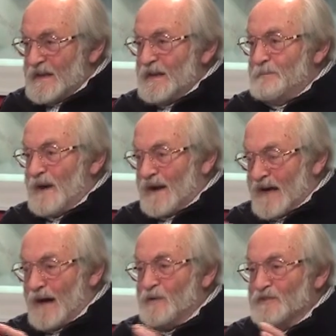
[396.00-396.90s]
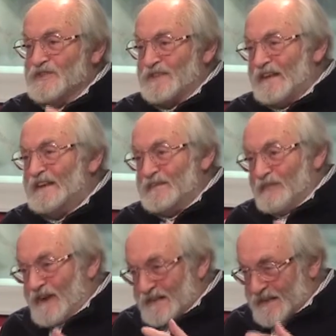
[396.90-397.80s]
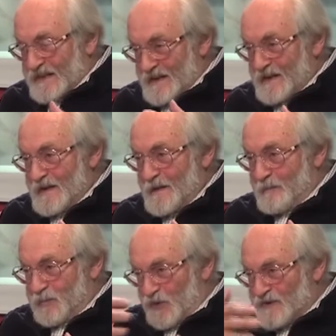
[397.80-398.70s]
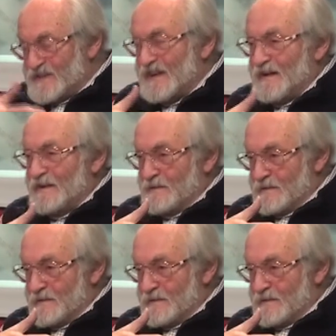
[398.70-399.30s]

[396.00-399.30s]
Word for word: и пока он стоит в этой позе,